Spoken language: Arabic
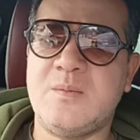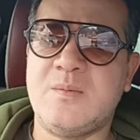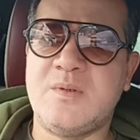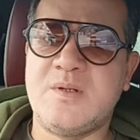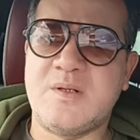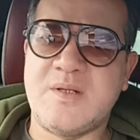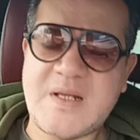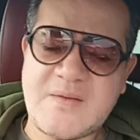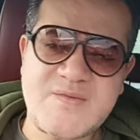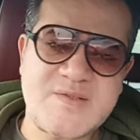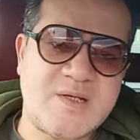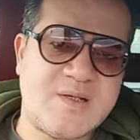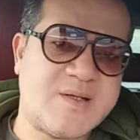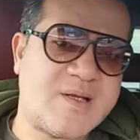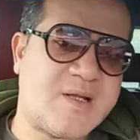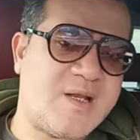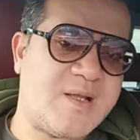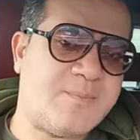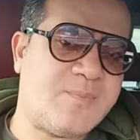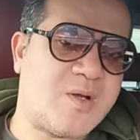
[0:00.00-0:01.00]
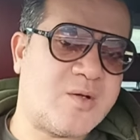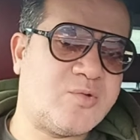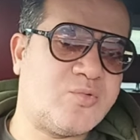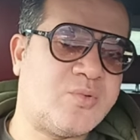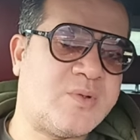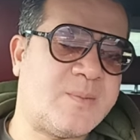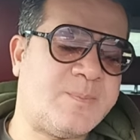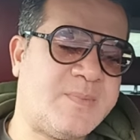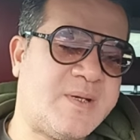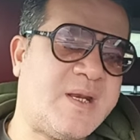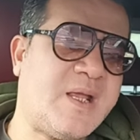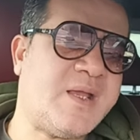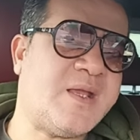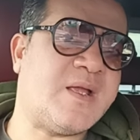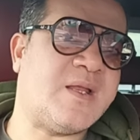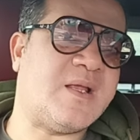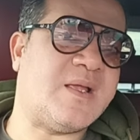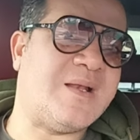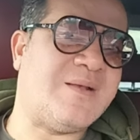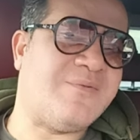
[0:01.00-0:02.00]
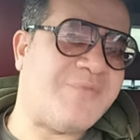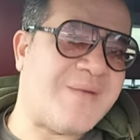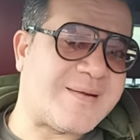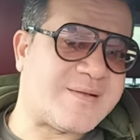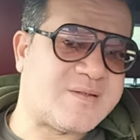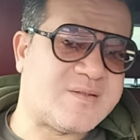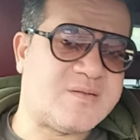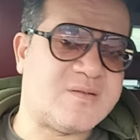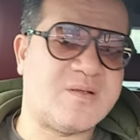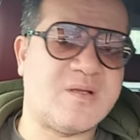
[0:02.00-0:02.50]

نفس الكلام برضو من الناحيه الفرد